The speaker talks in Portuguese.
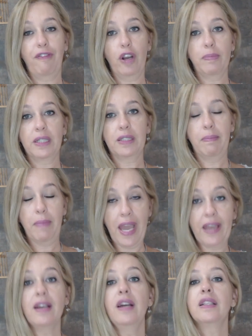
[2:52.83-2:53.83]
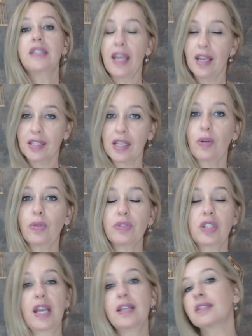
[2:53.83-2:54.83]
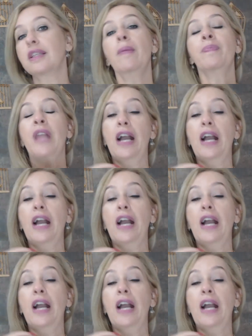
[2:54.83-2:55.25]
forma também, tem essa consciência.